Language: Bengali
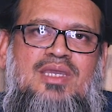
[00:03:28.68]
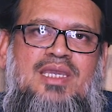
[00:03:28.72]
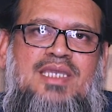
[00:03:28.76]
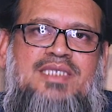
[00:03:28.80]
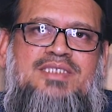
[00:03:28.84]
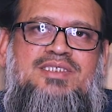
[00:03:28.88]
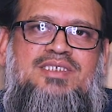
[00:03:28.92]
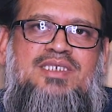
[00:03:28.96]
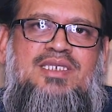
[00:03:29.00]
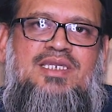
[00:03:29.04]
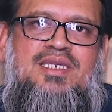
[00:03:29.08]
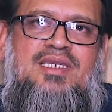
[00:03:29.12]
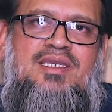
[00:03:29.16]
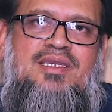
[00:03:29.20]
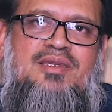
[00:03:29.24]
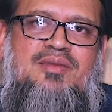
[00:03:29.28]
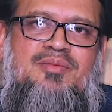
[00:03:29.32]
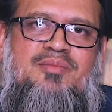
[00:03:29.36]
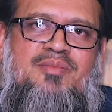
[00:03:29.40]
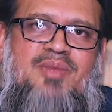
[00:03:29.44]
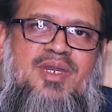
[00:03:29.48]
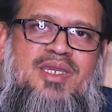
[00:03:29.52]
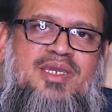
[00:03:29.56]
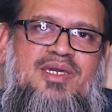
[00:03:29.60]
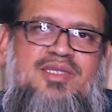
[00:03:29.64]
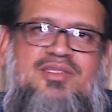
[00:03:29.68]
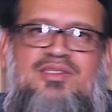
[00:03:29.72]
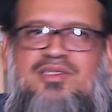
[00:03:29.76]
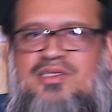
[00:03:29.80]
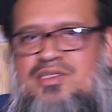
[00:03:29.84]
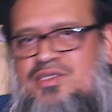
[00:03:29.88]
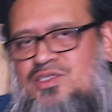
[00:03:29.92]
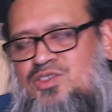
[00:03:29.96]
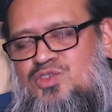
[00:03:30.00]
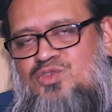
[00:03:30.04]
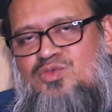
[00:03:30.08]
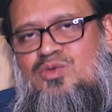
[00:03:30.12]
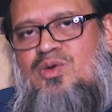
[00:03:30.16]
এই যে বায়াতে
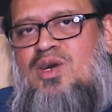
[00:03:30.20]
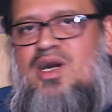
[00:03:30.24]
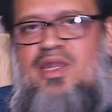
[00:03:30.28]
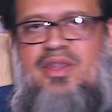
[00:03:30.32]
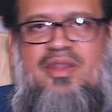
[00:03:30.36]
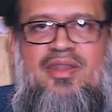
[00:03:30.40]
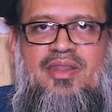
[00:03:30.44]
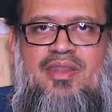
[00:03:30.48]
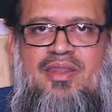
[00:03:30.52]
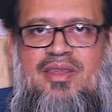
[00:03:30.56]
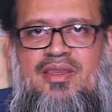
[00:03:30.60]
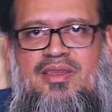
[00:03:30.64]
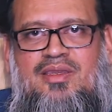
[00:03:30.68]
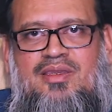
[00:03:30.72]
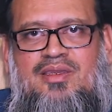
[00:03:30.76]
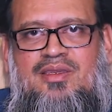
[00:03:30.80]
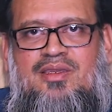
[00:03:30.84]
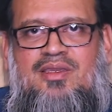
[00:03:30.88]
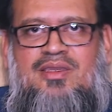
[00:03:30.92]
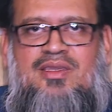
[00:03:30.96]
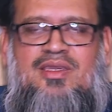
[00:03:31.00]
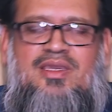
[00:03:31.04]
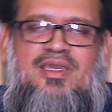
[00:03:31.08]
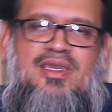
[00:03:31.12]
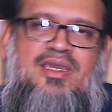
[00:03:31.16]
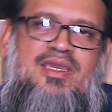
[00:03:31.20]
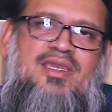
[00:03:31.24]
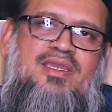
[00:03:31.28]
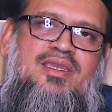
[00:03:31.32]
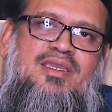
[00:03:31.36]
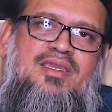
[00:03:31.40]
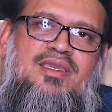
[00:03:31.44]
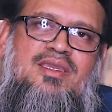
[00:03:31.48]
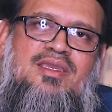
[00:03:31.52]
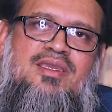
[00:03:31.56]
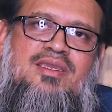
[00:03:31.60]
রেজওয়ান এই